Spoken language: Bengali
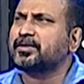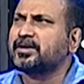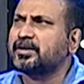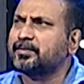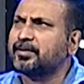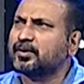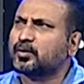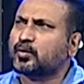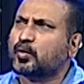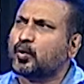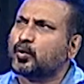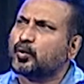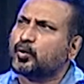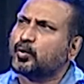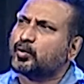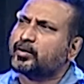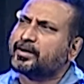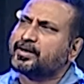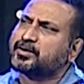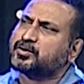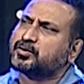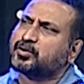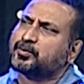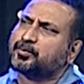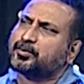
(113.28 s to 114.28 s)
পৃথিবীর কোনো
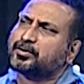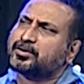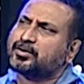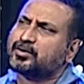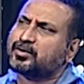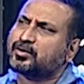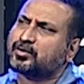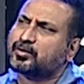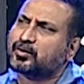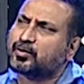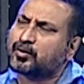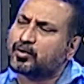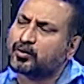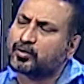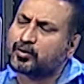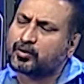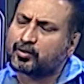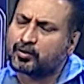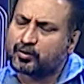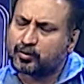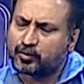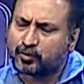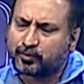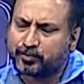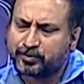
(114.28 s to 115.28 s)
কিছুর প্রতি কোনো
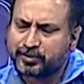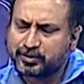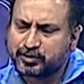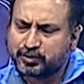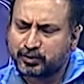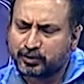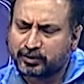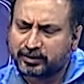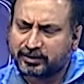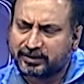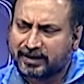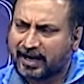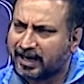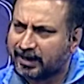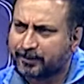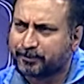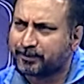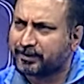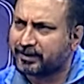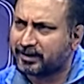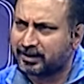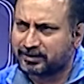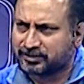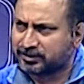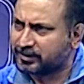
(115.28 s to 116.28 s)
অভিযোগ
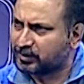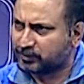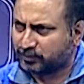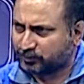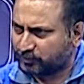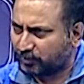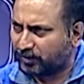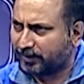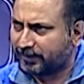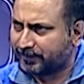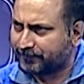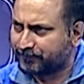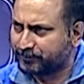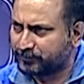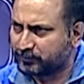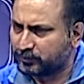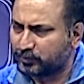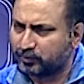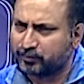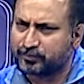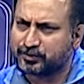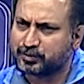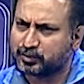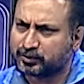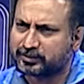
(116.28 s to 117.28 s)
থাকবে না সেটা তো নয়
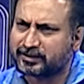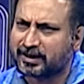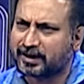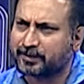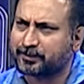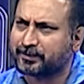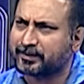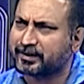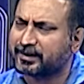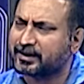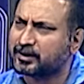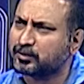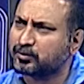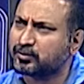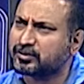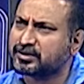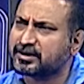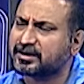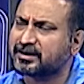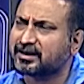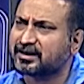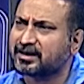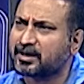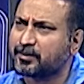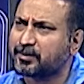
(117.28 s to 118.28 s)
অভিযোগ থাকবে কিন্তু
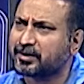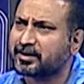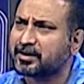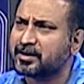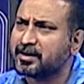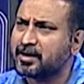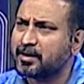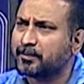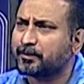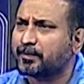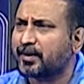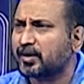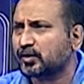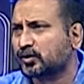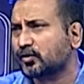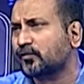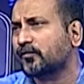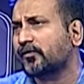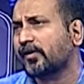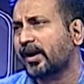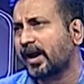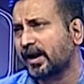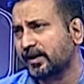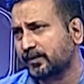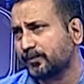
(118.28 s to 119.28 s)
সেটাকে আমার পার্ট অফ
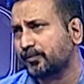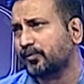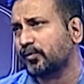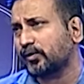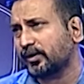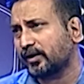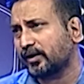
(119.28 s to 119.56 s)
লাইফ